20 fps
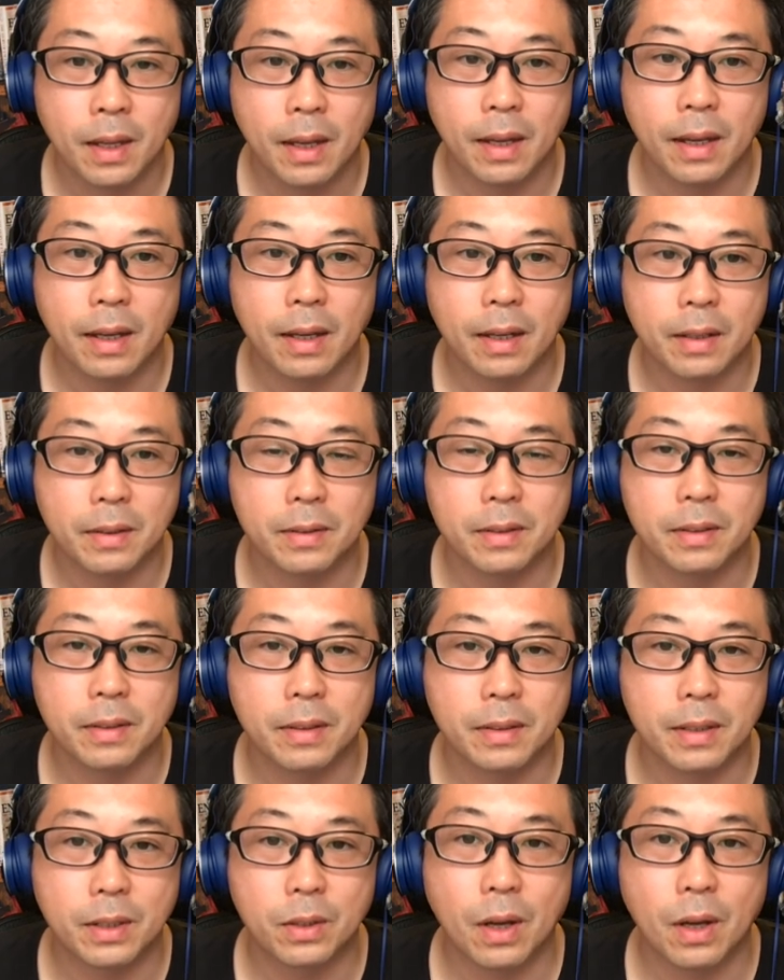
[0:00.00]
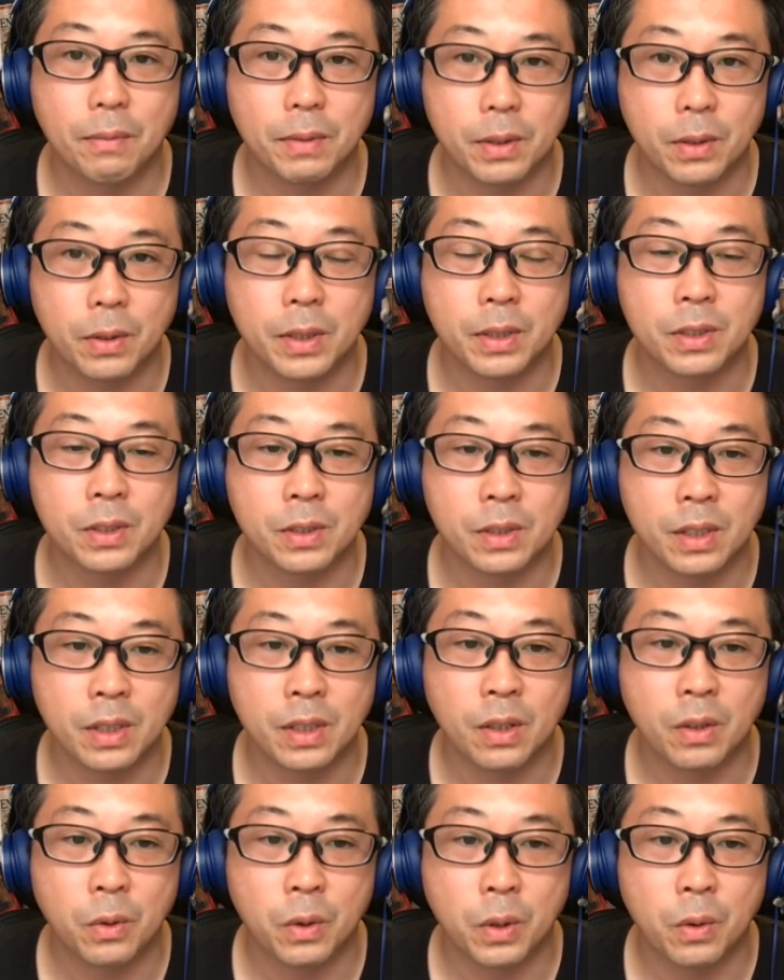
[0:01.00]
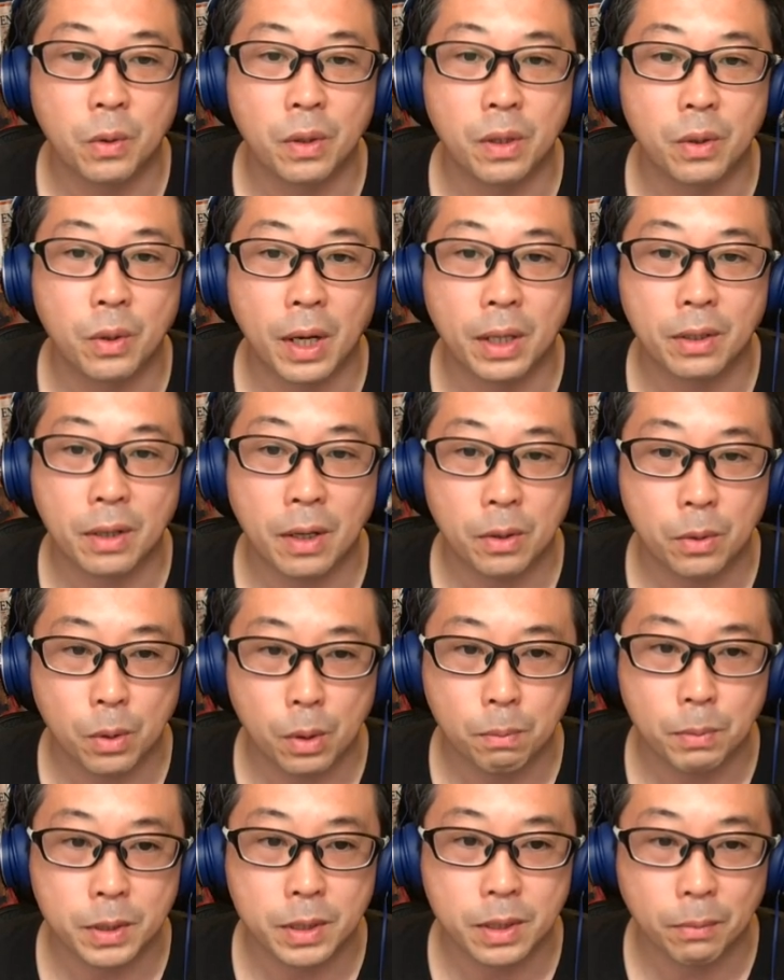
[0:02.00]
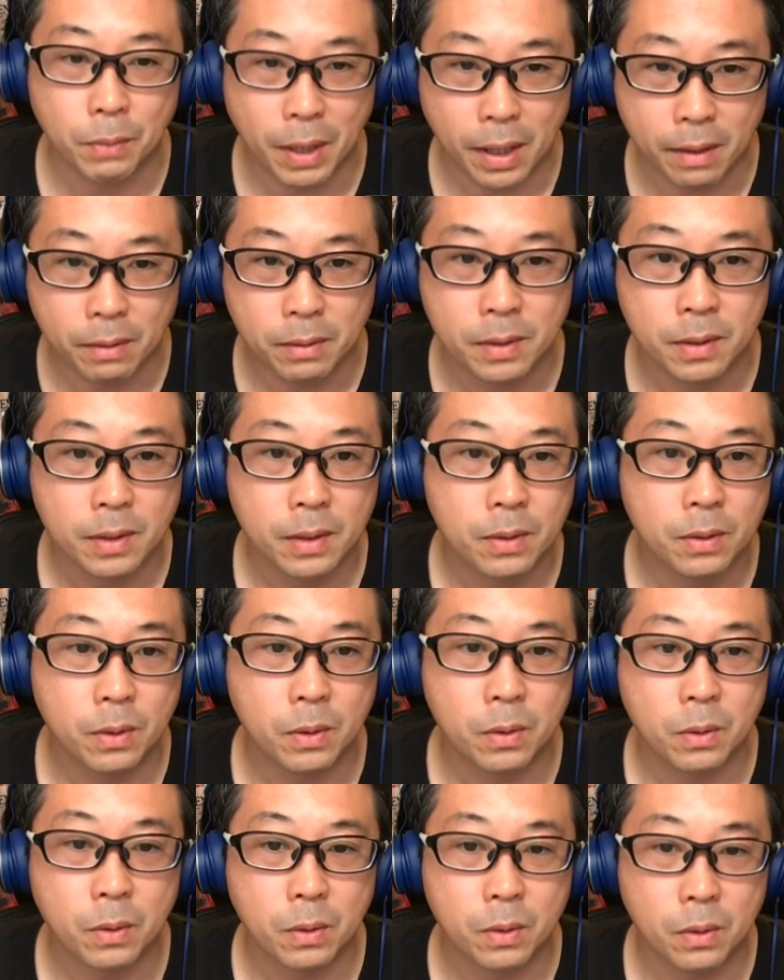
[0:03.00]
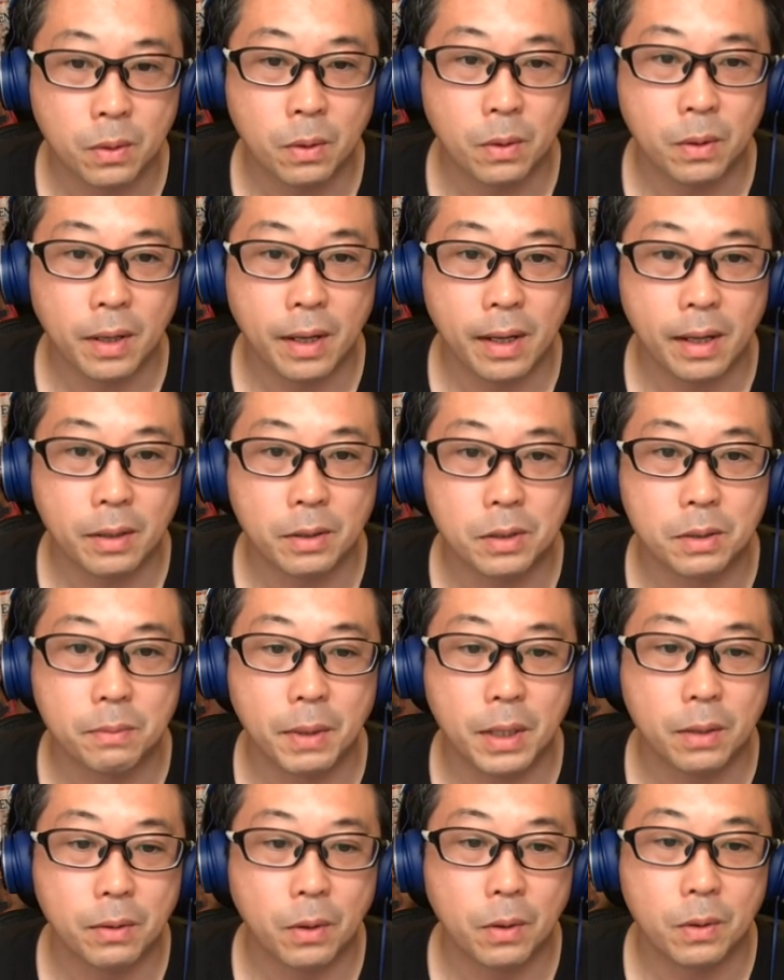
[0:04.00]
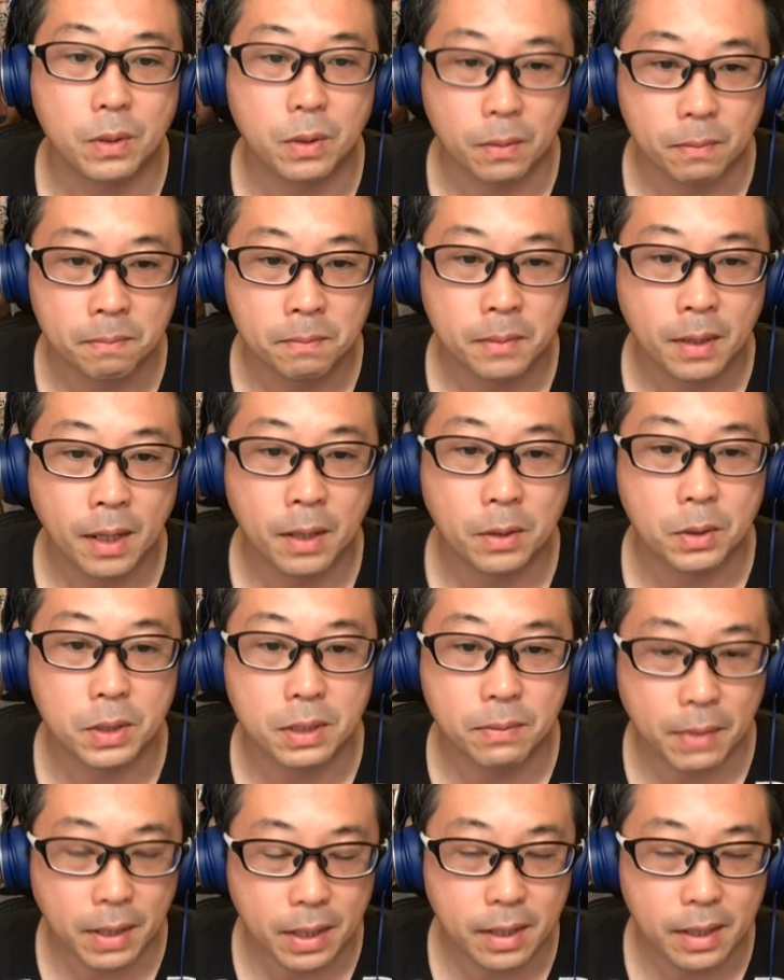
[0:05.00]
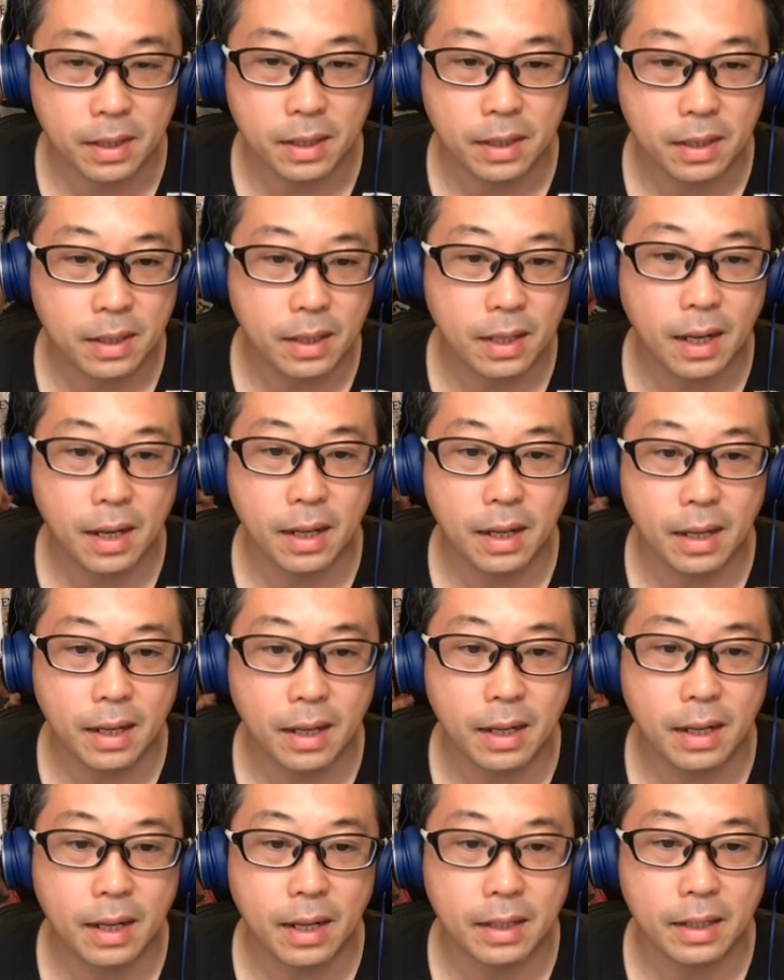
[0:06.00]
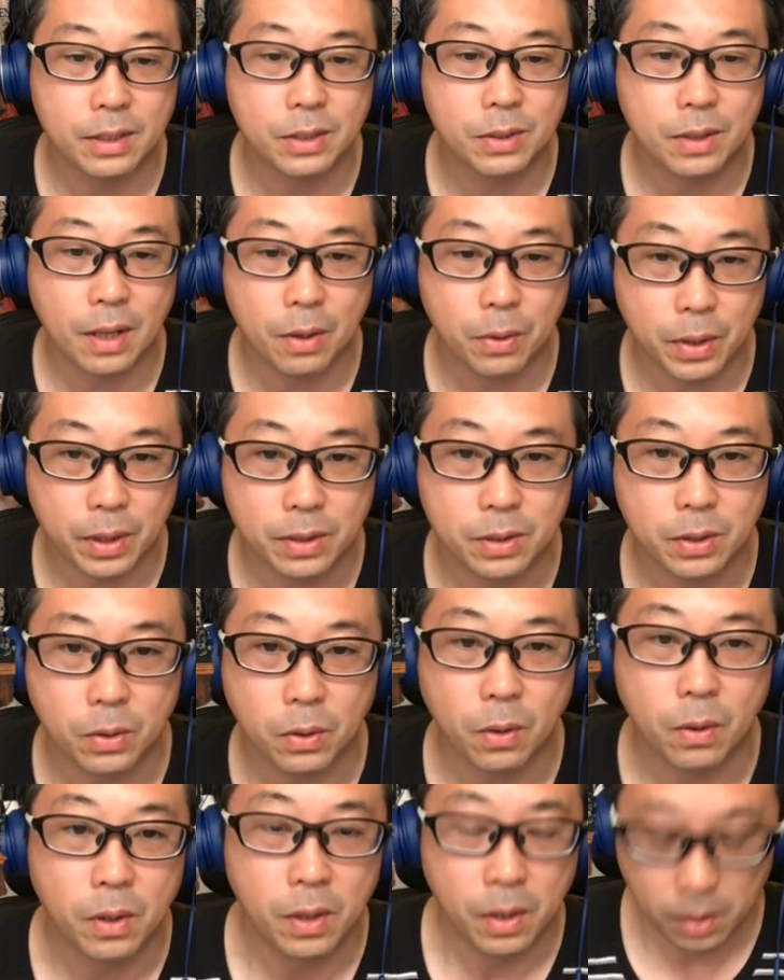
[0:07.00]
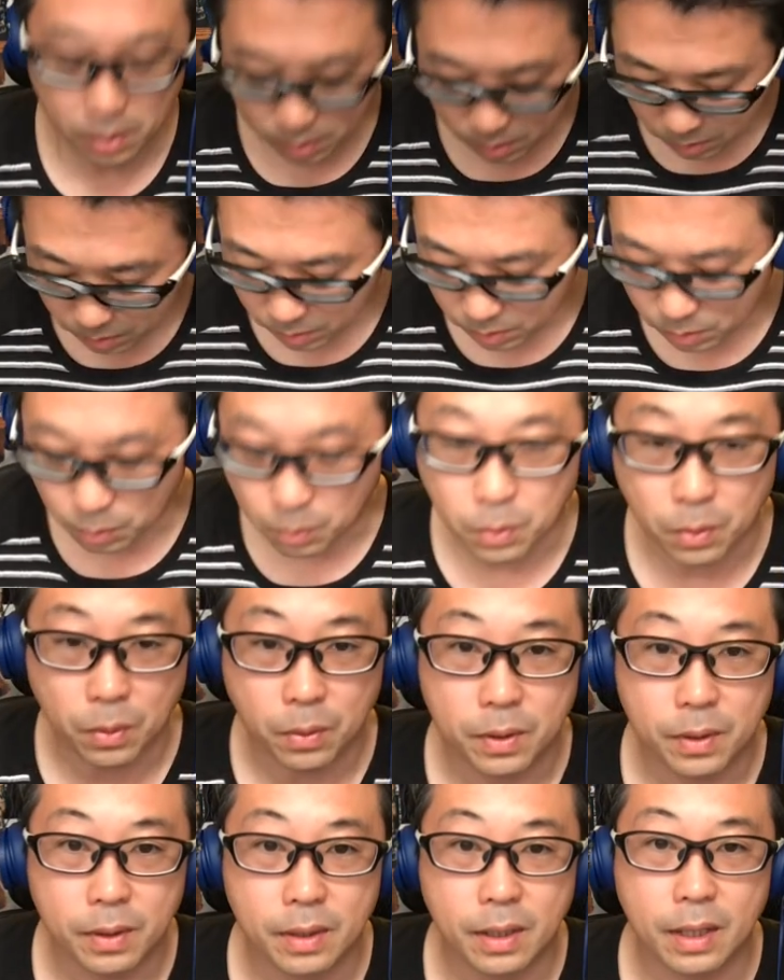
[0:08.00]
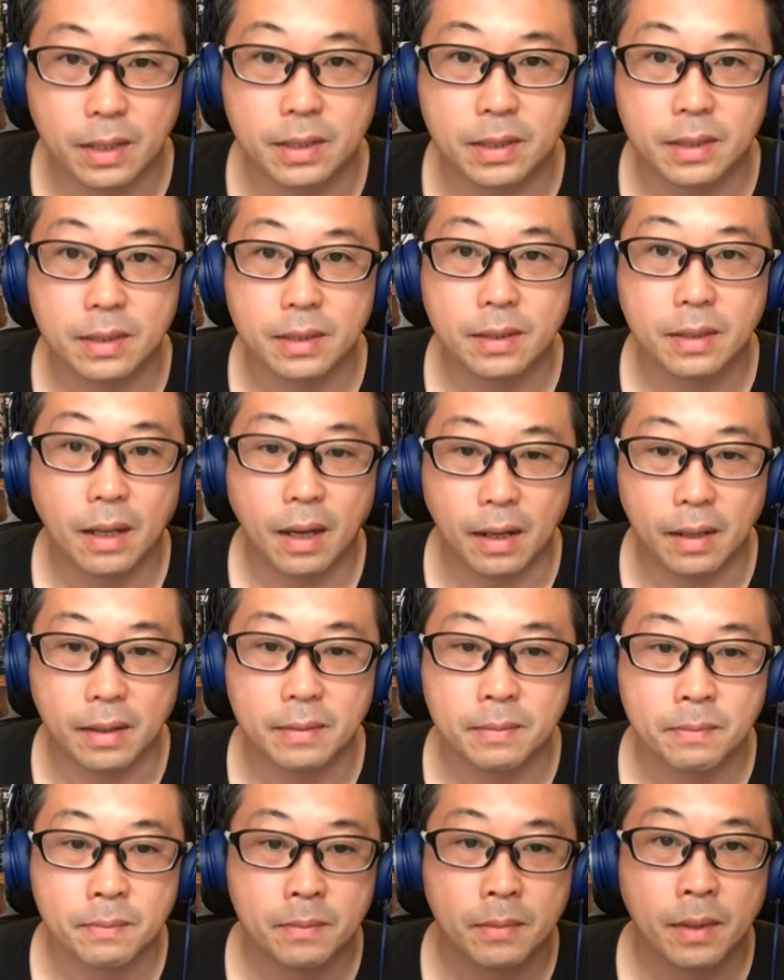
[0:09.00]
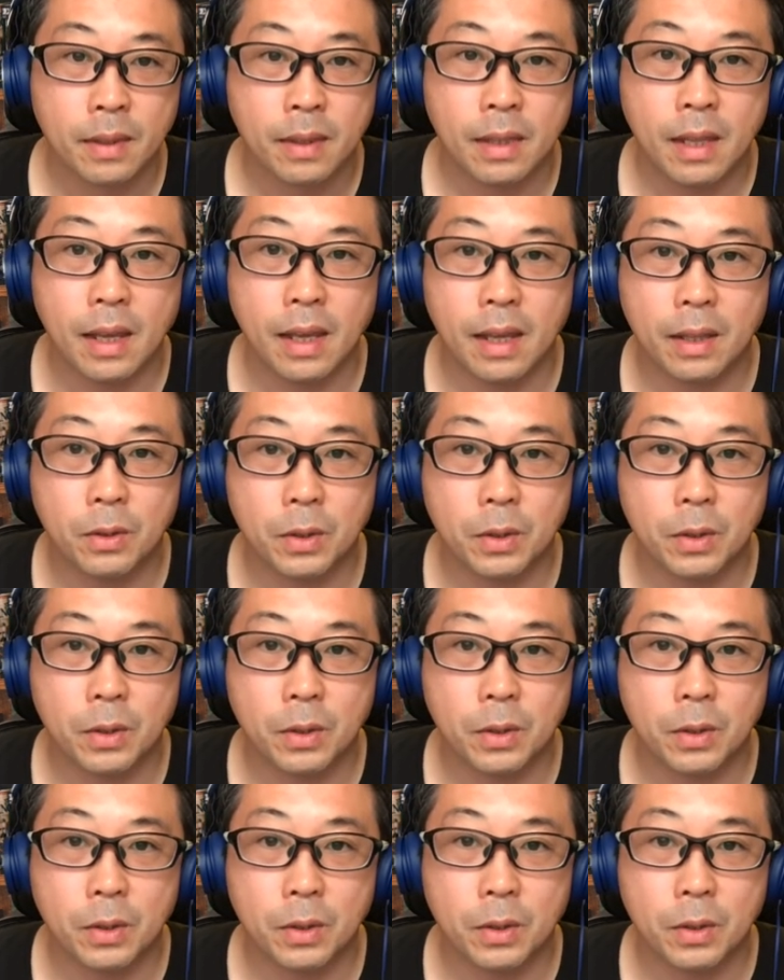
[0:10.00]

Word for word: えー、GitHub の一周に放り込んでドラッグドロップしてもらうということと、えー、含める要素、あと締め切りが、えー、可週間後ですよというところです。で、えっと、